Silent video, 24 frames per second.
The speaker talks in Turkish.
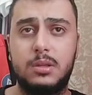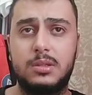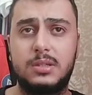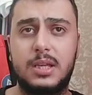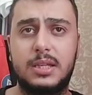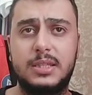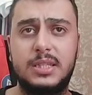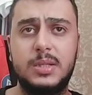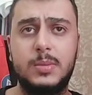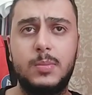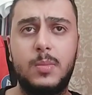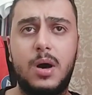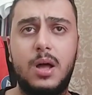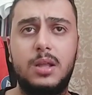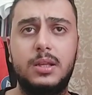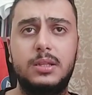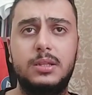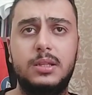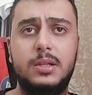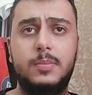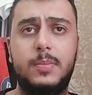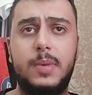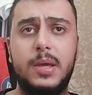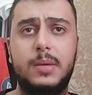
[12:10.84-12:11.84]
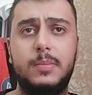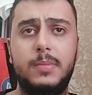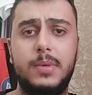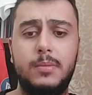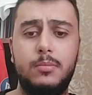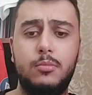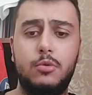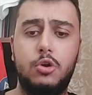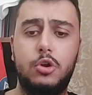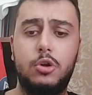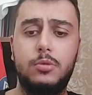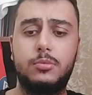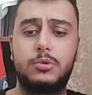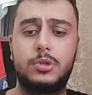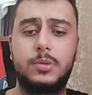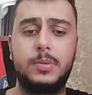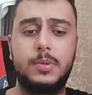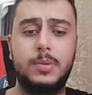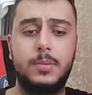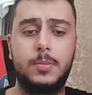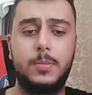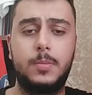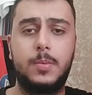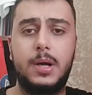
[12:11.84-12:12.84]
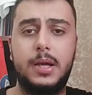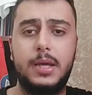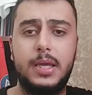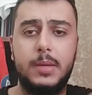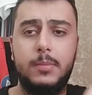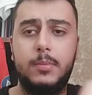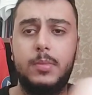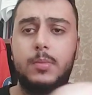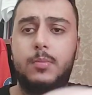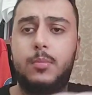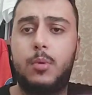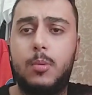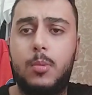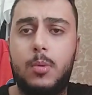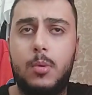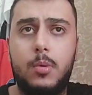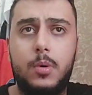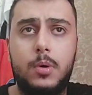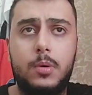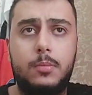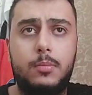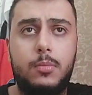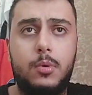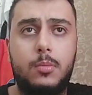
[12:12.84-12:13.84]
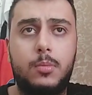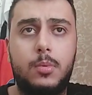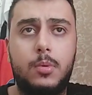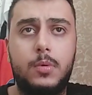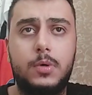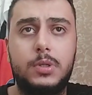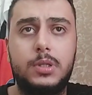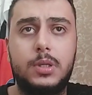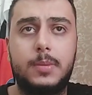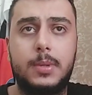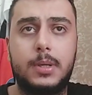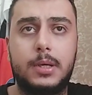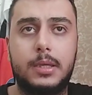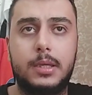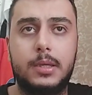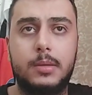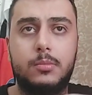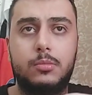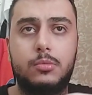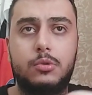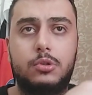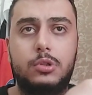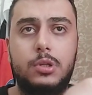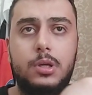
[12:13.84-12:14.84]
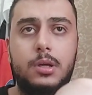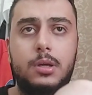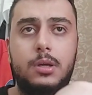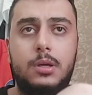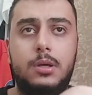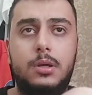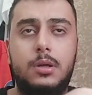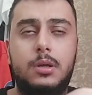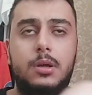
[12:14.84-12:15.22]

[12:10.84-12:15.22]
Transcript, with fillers: satın mı alınır pek bilmiyorum. Şimdi bakayım bir Popov'a Popova da bakayım burada.